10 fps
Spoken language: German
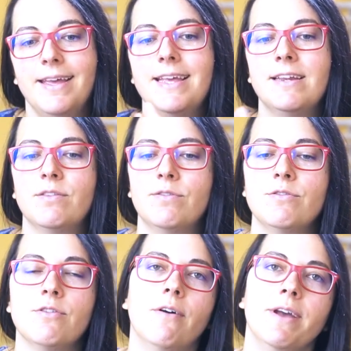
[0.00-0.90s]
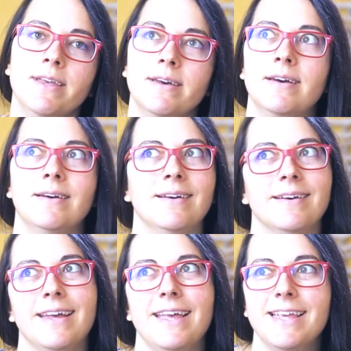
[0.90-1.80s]
in das Neue
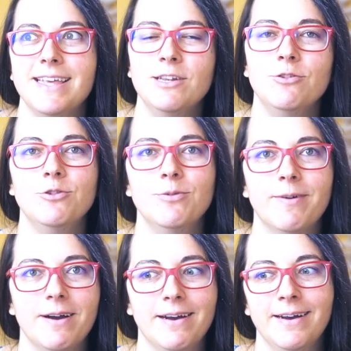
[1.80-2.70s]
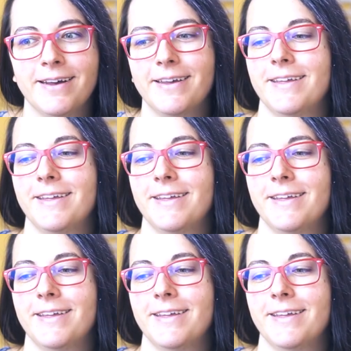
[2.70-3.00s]
hinüber